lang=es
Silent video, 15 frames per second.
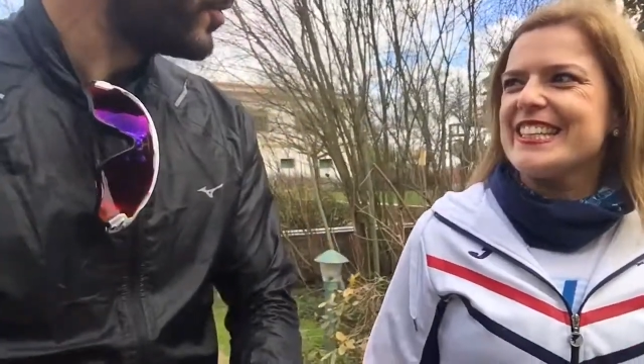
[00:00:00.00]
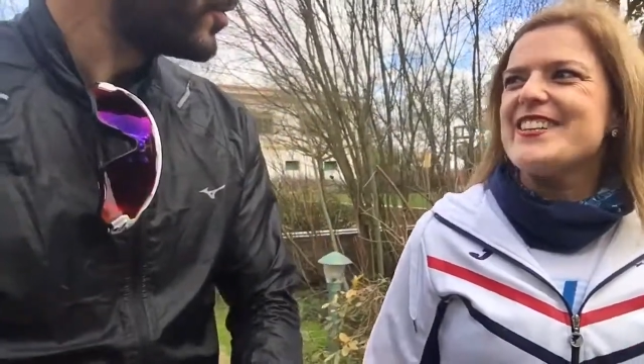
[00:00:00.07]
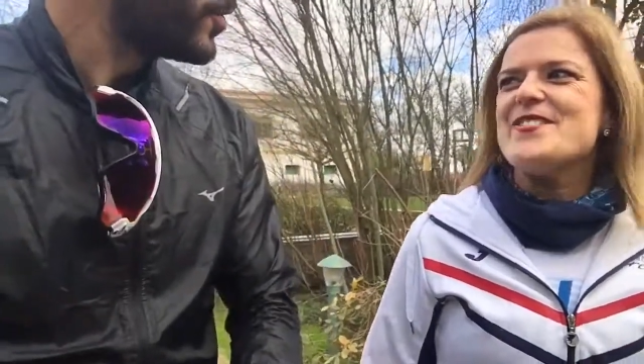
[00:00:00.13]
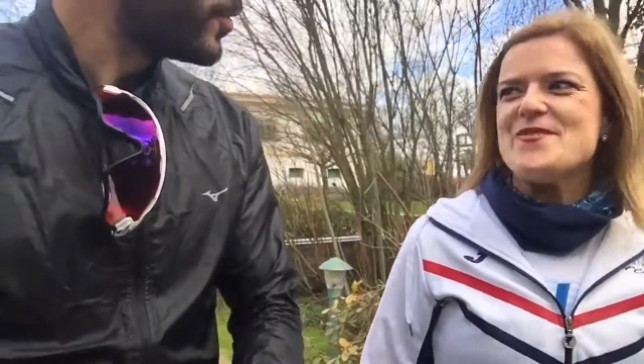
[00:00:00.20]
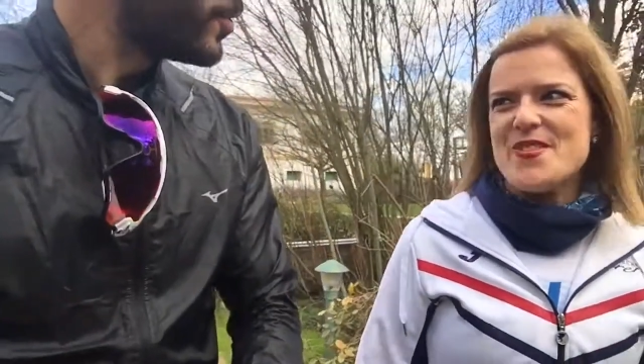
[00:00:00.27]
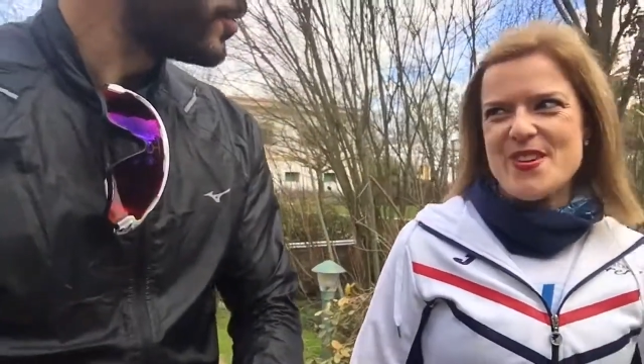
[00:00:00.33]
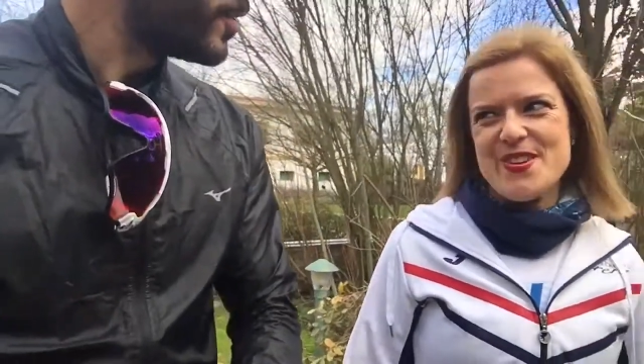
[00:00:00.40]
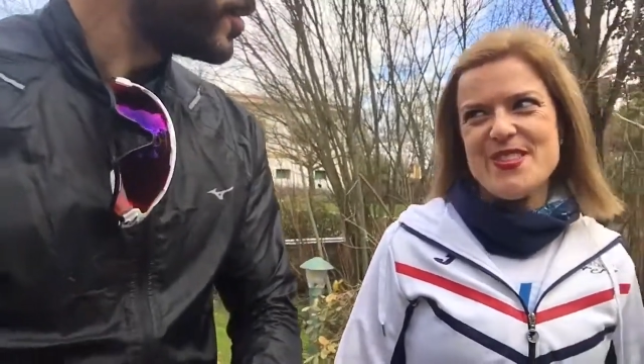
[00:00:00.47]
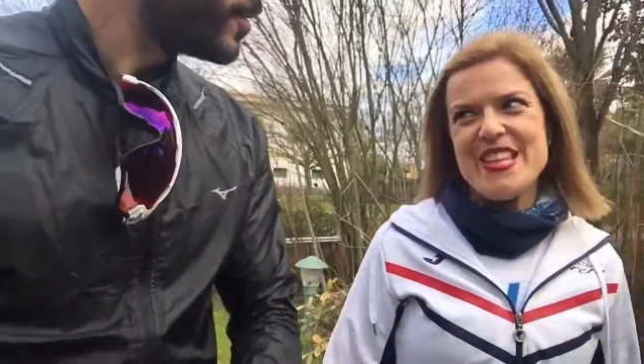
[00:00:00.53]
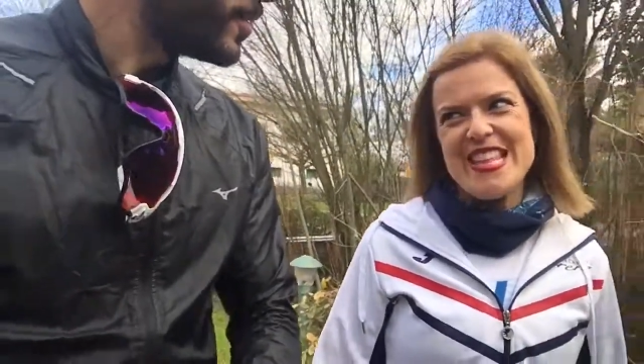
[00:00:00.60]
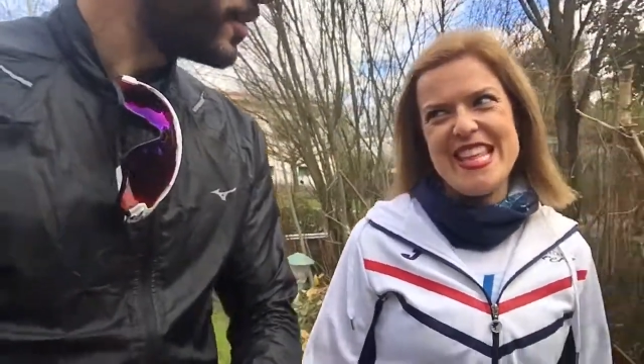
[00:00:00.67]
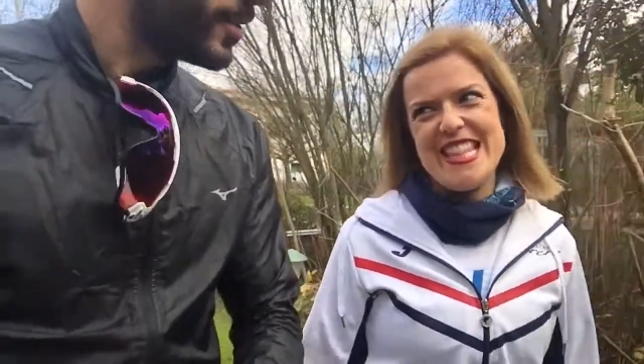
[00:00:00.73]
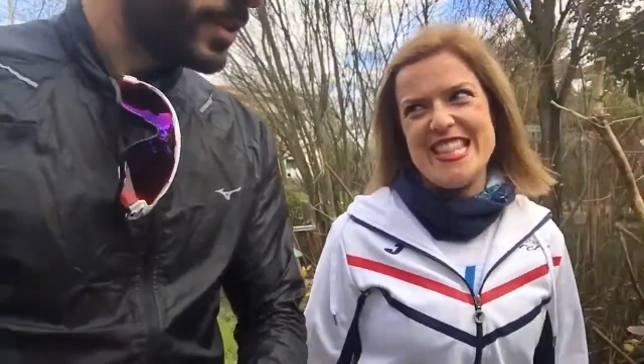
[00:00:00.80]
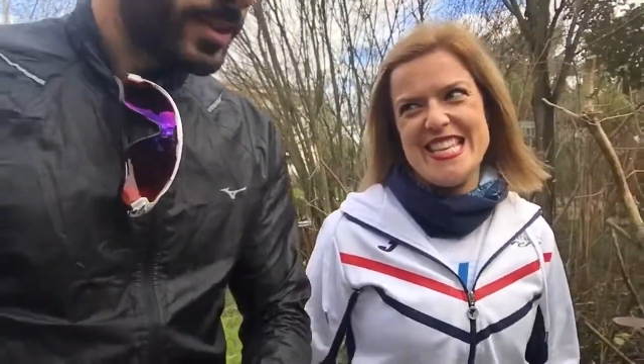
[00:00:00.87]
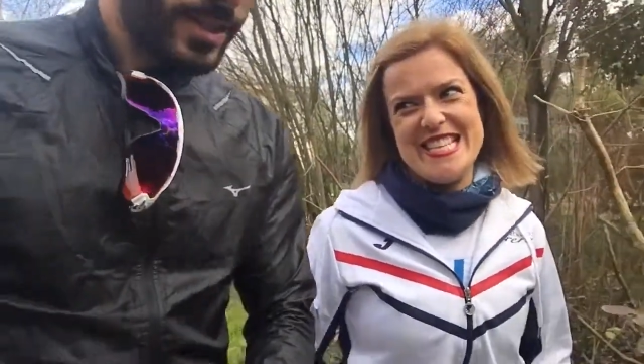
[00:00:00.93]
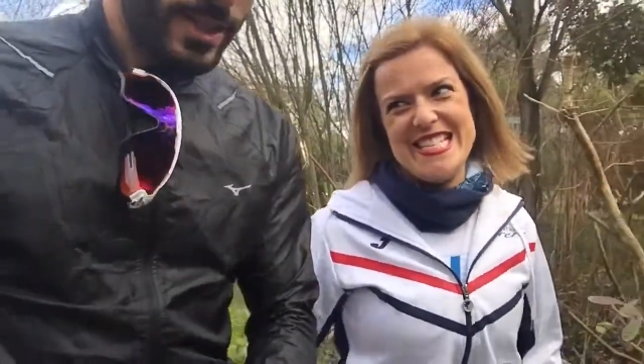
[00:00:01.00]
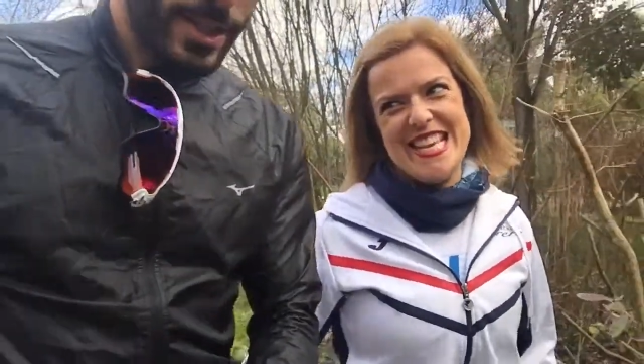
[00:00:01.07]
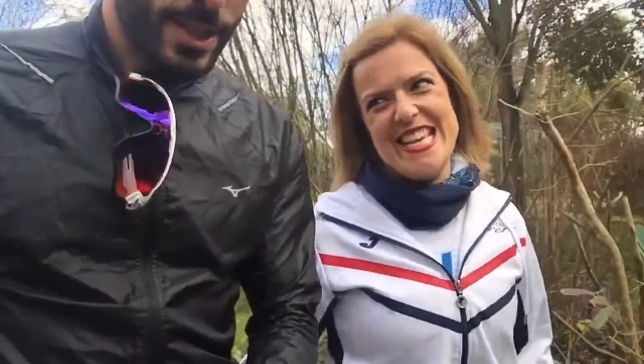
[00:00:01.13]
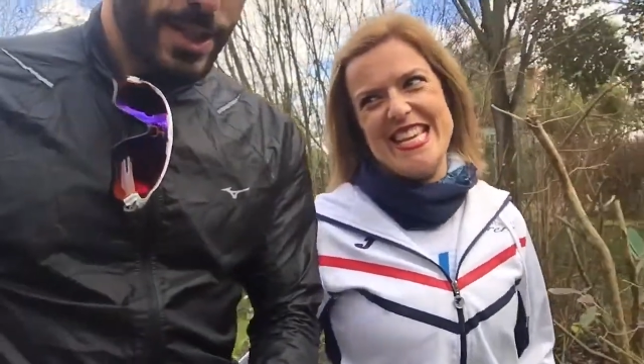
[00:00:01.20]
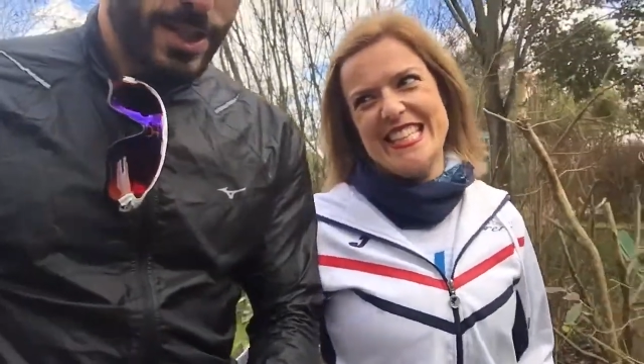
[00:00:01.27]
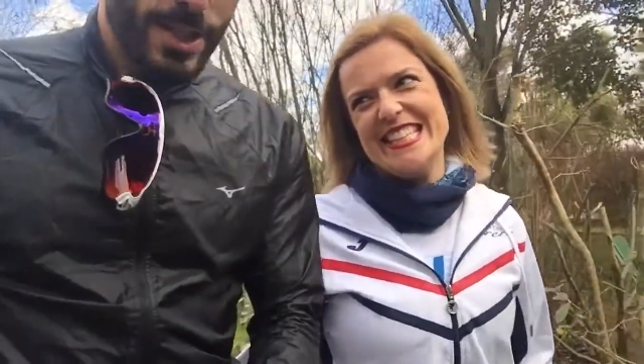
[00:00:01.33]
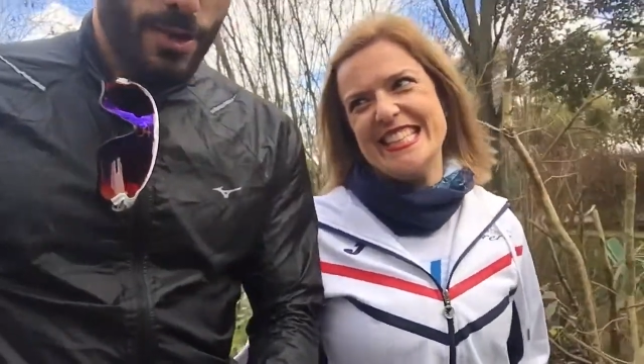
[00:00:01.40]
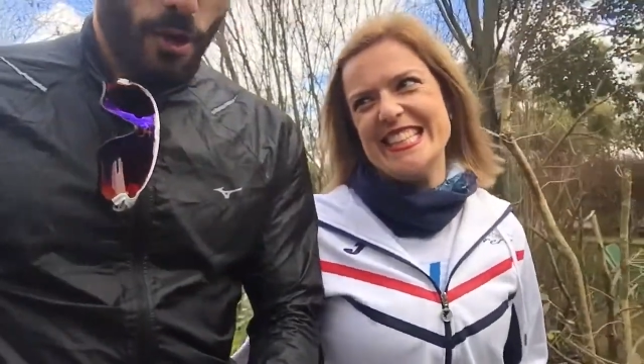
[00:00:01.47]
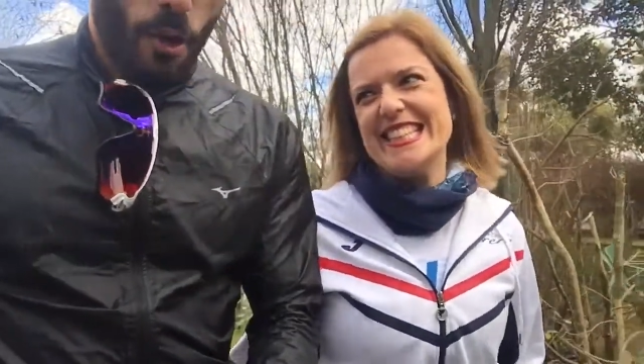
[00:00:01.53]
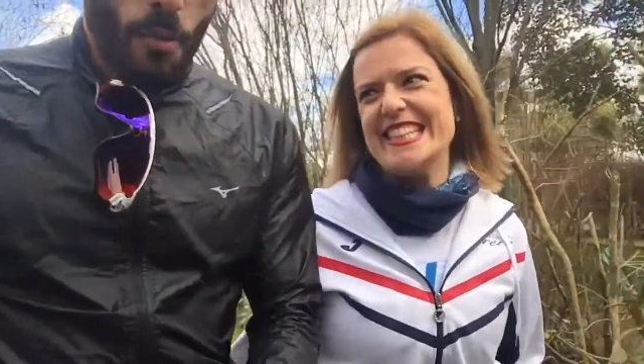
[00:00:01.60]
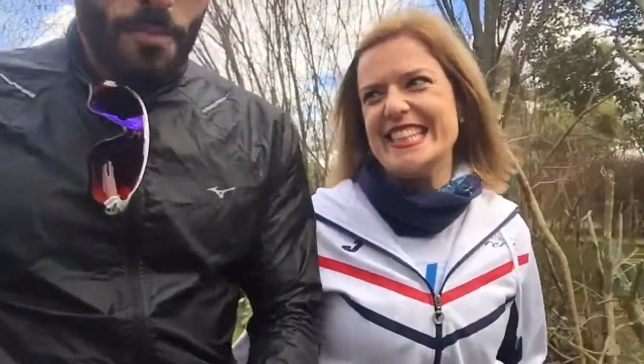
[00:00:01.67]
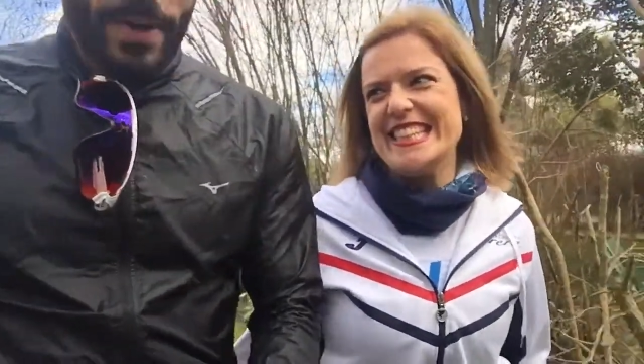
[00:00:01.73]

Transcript: Un parón de 16. Un